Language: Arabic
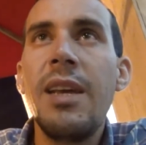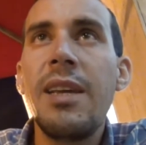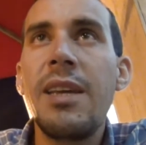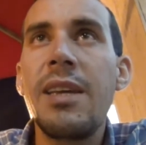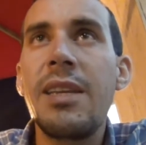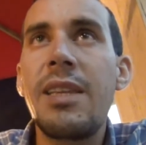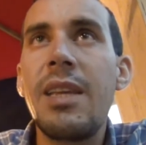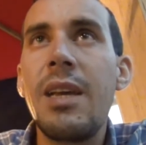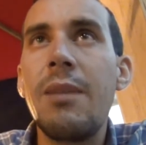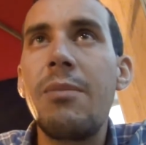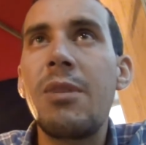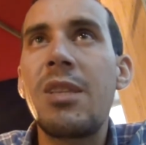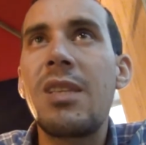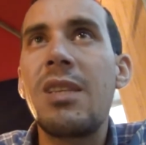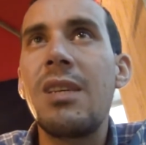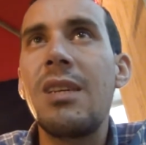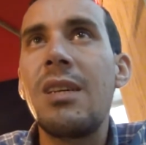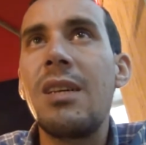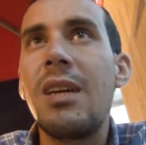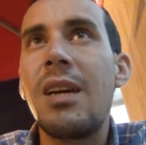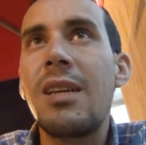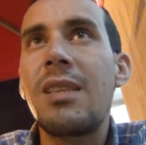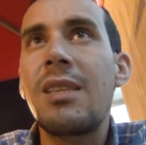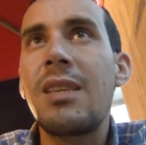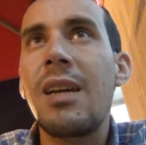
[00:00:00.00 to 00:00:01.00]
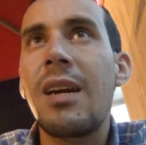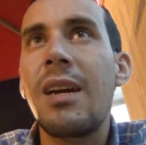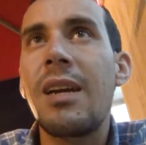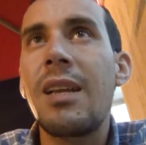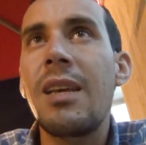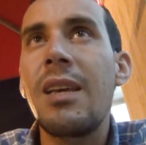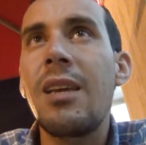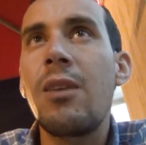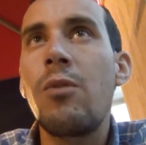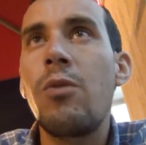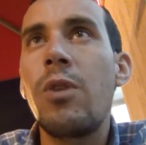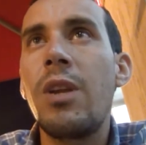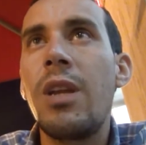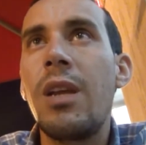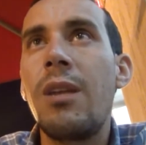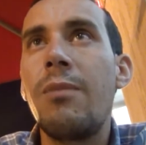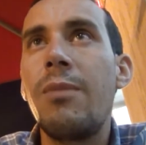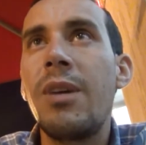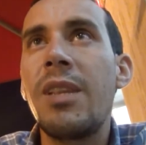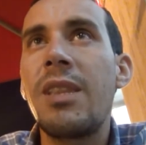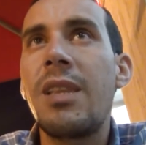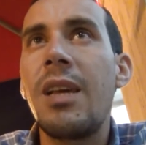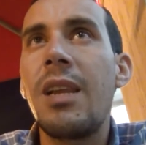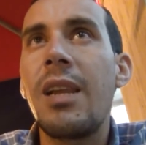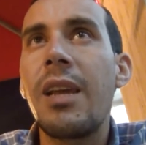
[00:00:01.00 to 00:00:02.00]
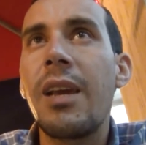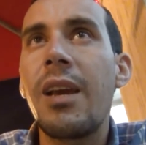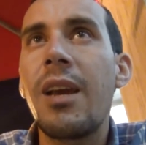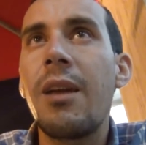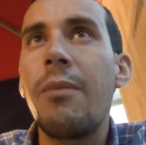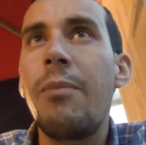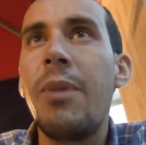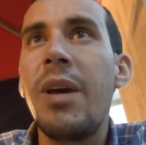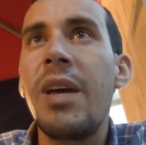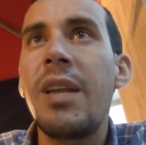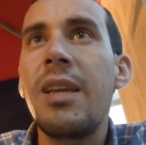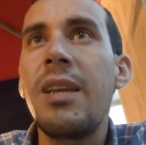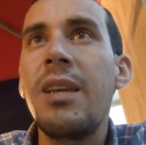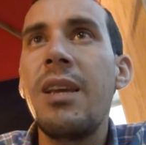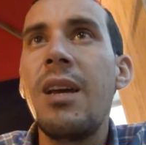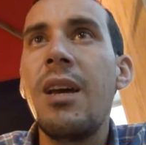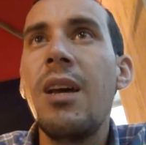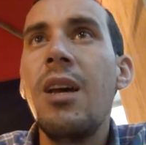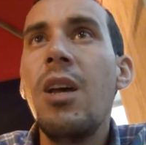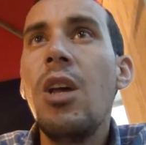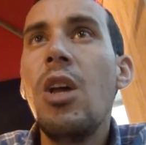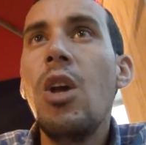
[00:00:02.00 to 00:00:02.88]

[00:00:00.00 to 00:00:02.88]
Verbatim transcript: كتابة التقرير ولا المادة الإخبارية